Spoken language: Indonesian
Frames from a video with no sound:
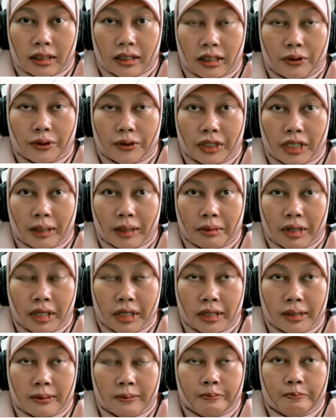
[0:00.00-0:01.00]

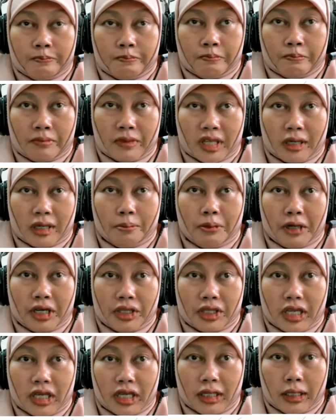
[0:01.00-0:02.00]
terutama
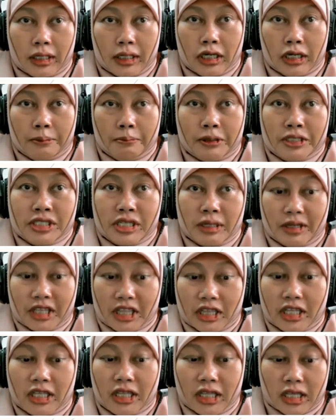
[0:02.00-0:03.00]
kepada uh,
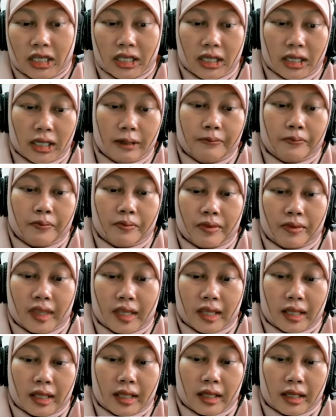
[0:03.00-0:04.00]
pejabat lini ya.
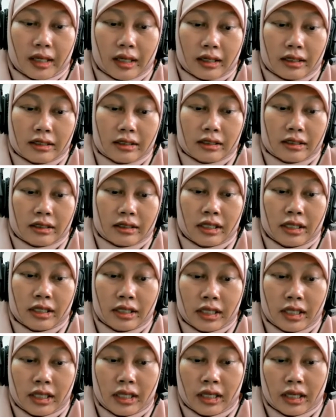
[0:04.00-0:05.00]

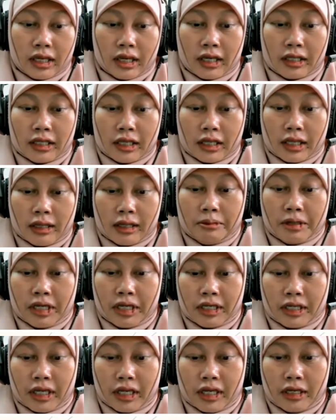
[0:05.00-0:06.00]
Lini adalah
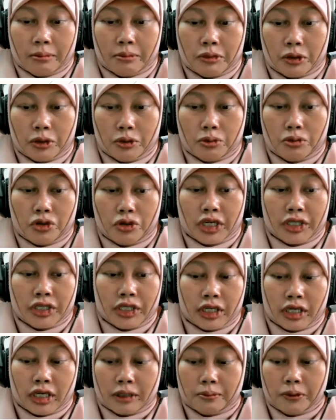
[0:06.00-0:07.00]
mereka yang berhubungan
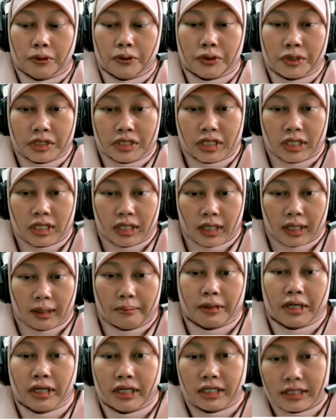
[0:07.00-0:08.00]
dengan fungsi
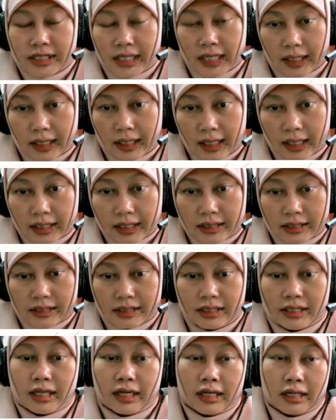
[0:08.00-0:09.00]
mengerjakan,
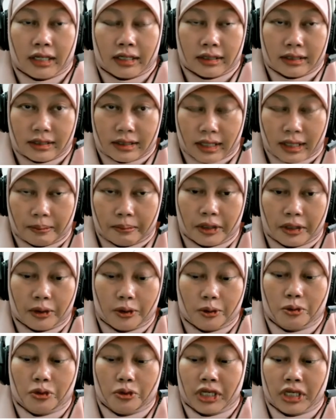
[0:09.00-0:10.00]
sedangkan sub
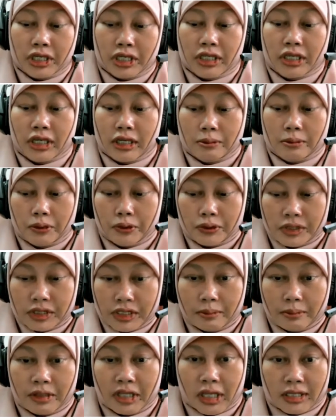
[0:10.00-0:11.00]
berhubungan dengan
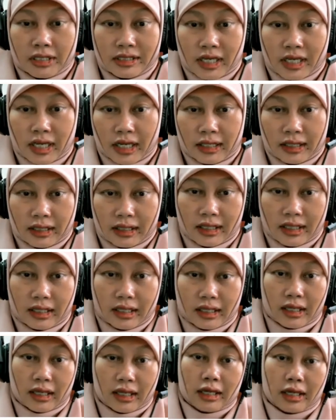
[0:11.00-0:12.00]
fungsi
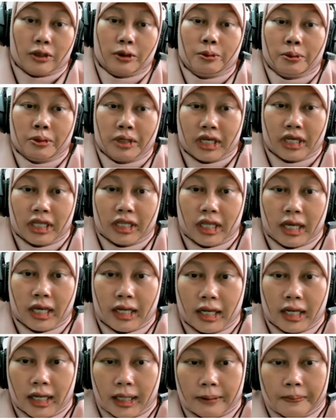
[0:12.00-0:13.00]
menasehati atau memberikan
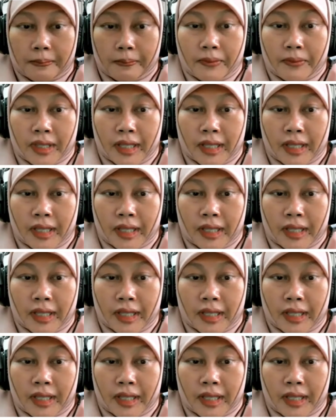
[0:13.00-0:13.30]
arahan.